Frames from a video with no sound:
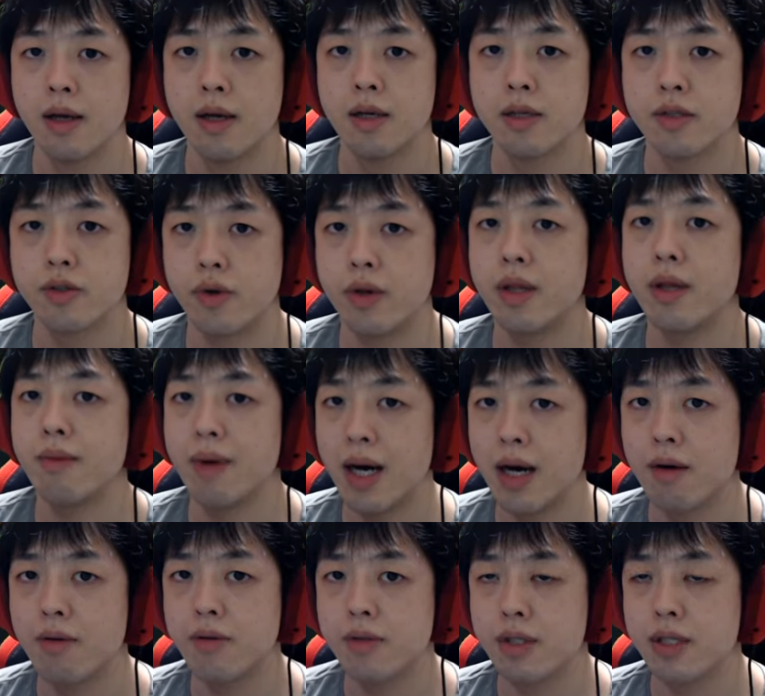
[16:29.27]
それでは
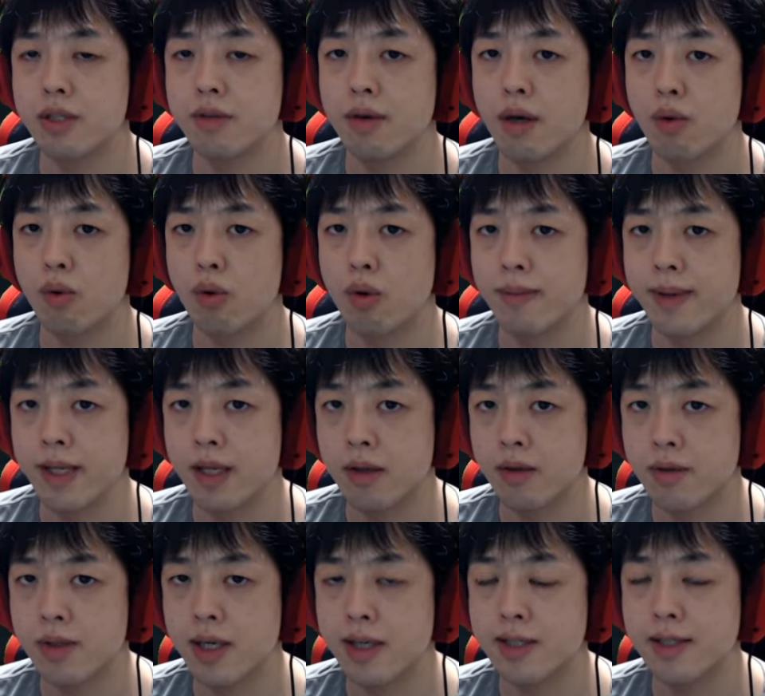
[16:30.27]
本日はここまで
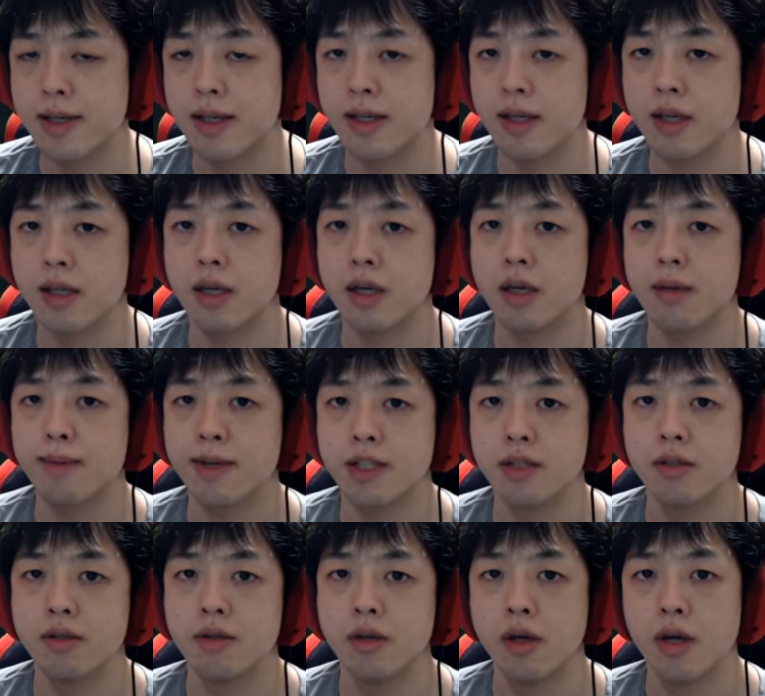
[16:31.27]
とさせていただきま
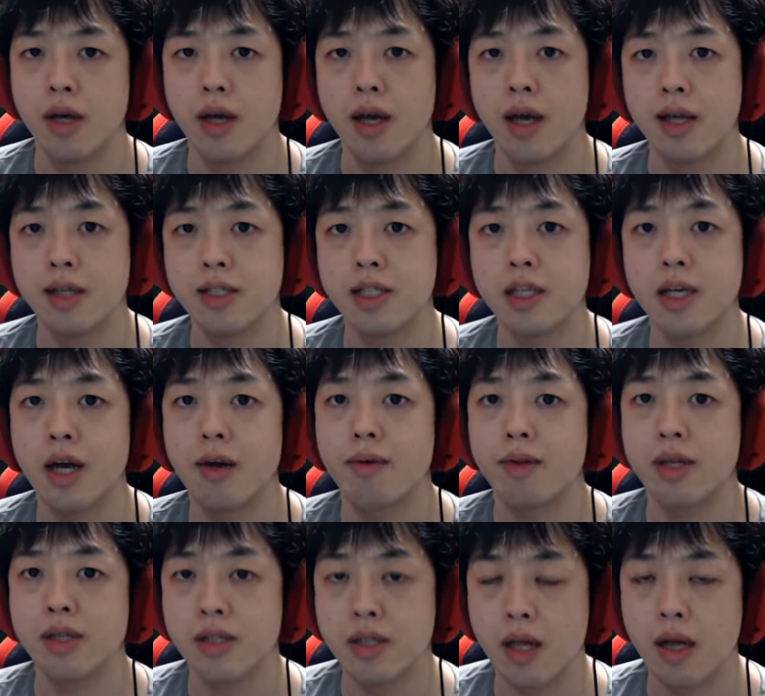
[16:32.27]
す。え次回を
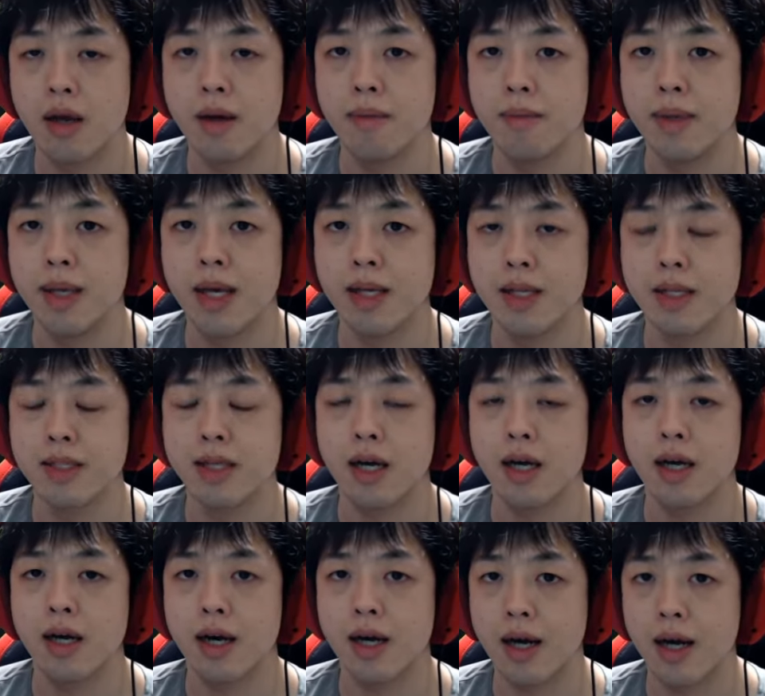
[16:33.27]
ですね、宮田さん
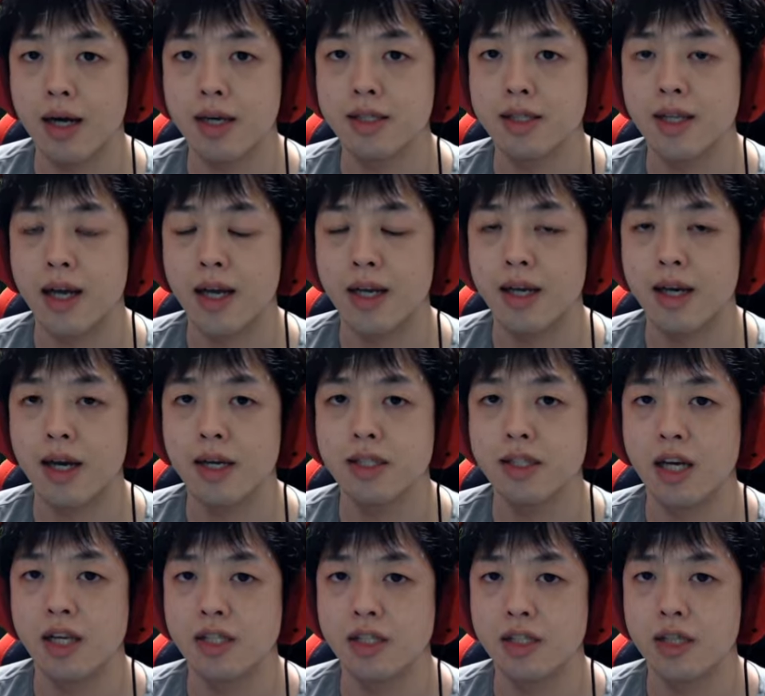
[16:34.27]
から再開
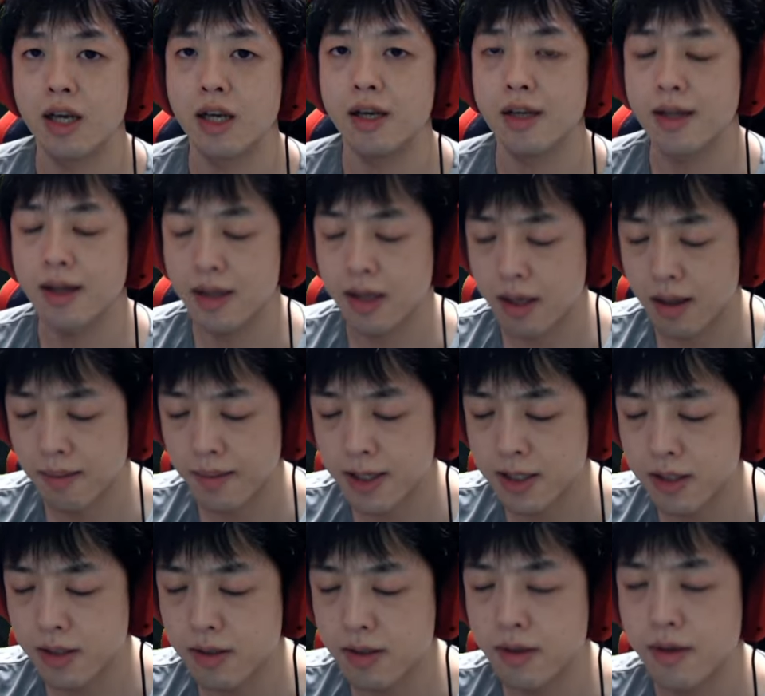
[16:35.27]
させていただきま
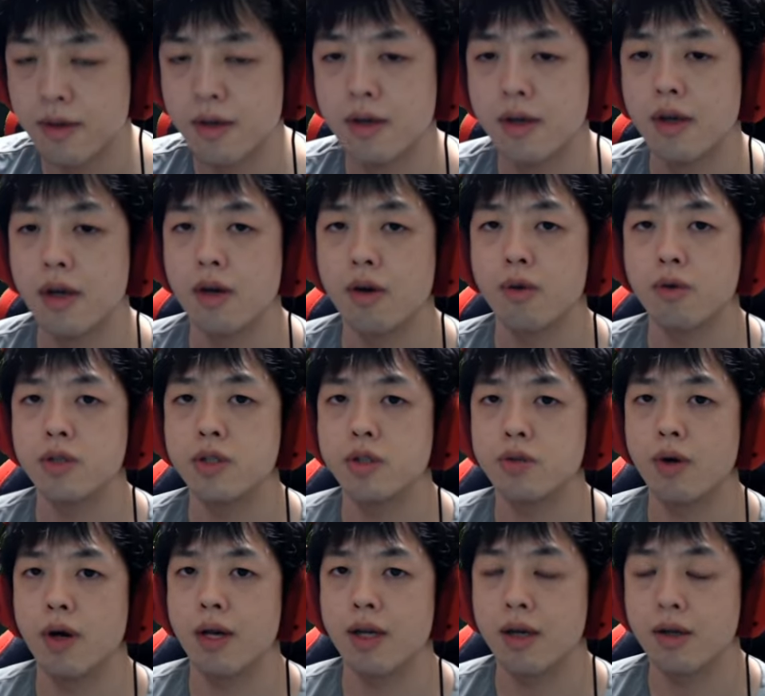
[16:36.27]
す。ご視
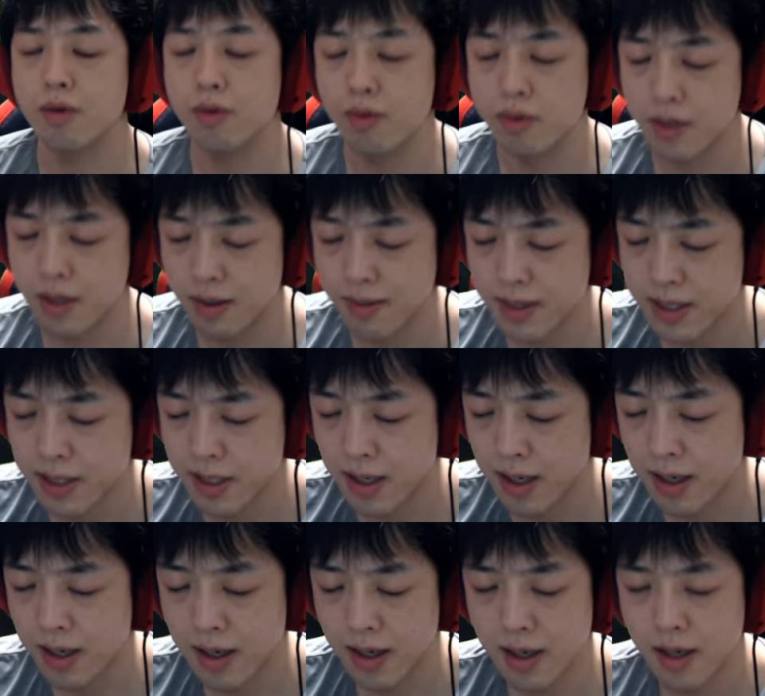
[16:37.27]
聴ありがとうございました。